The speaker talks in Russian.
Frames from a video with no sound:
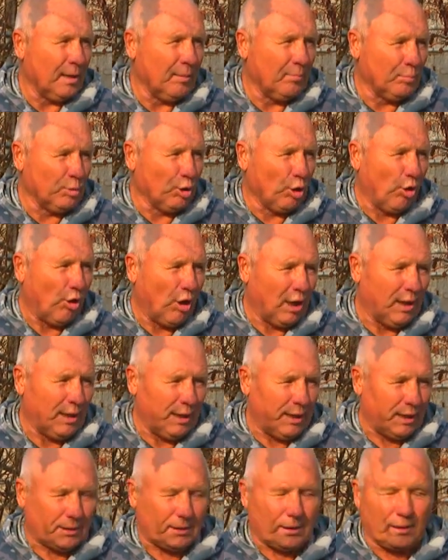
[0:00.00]
много
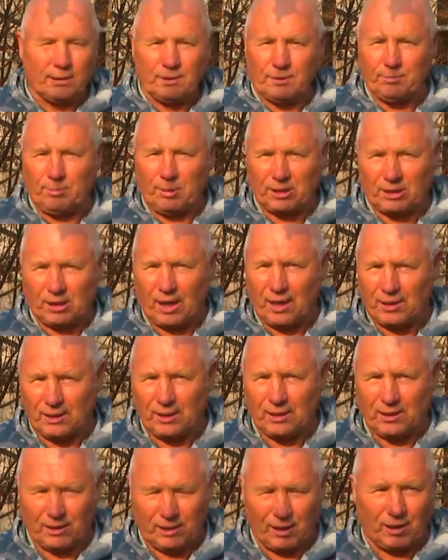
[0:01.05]
лет
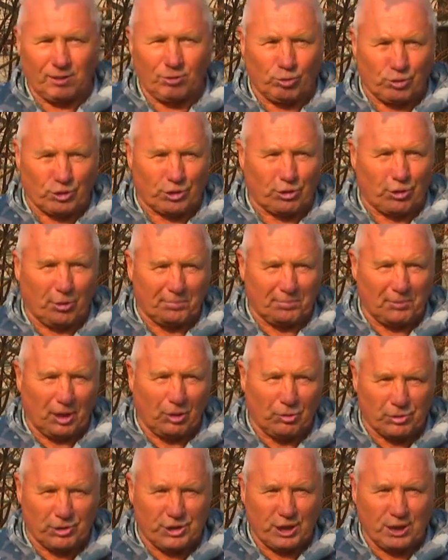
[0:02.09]
потратили на то, чтобы
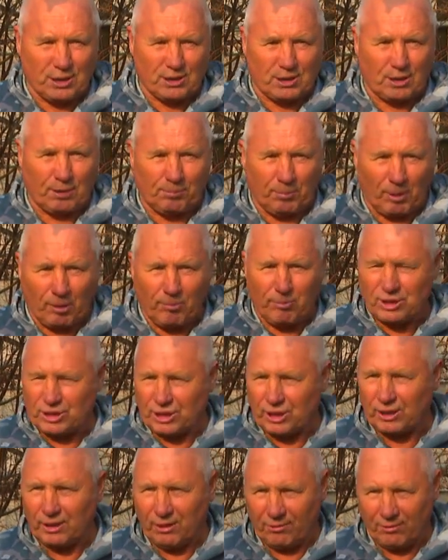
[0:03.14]
научиться
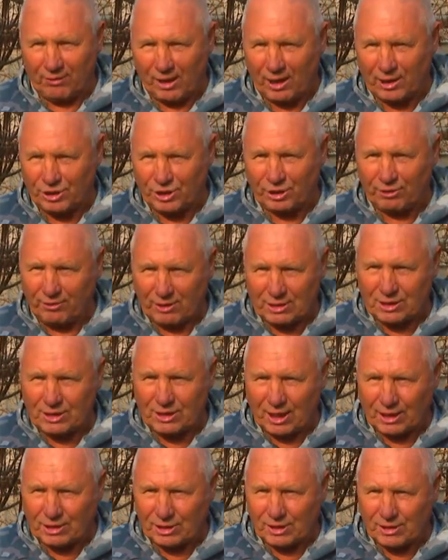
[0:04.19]
промышленно выращивать
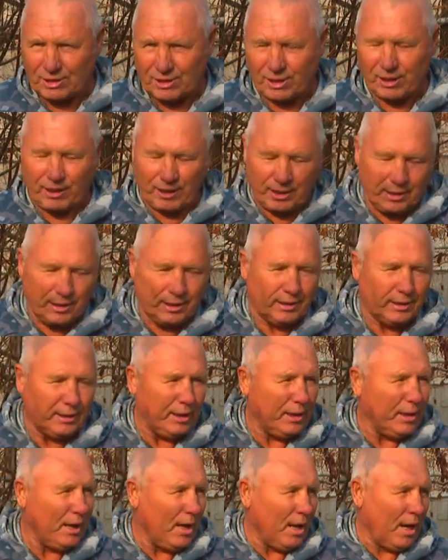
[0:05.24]
саженцы и
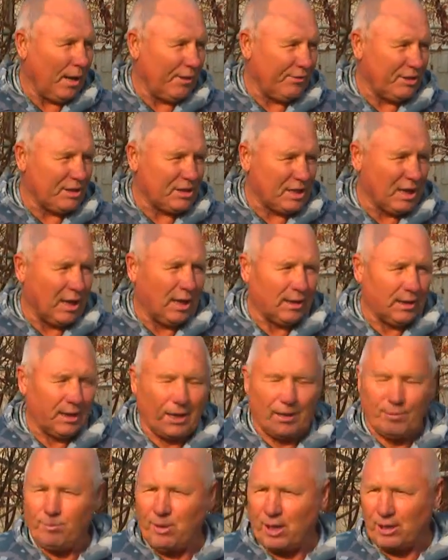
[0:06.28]

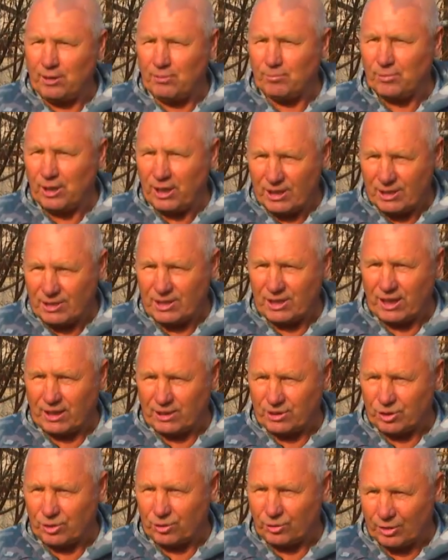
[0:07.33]
официально имеем
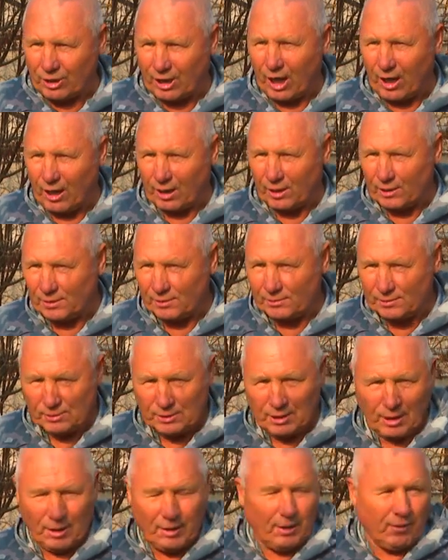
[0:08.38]
лицензию на
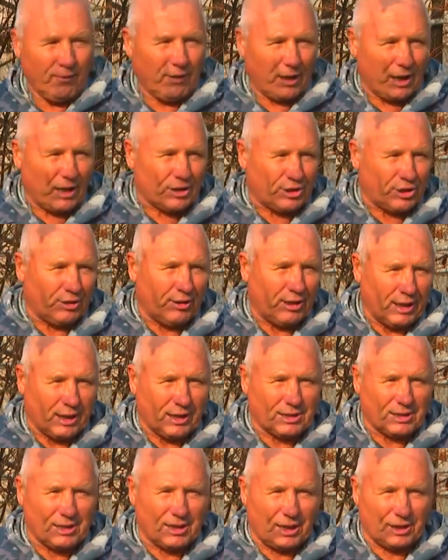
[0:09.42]

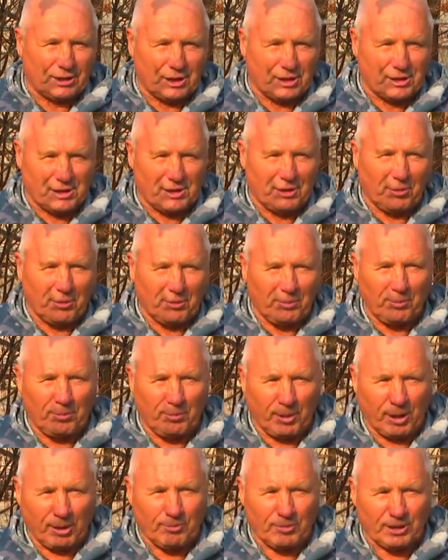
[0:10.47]
выращивание саженцев
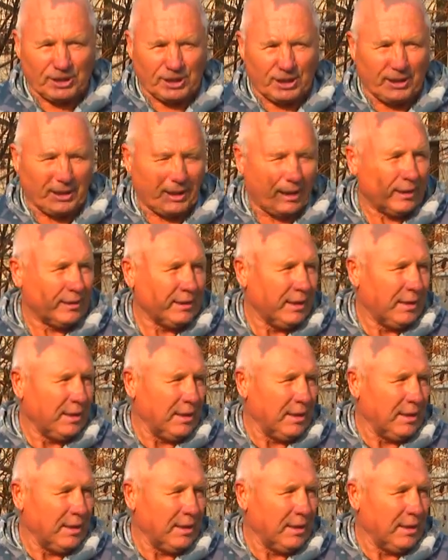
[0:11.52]
промышленно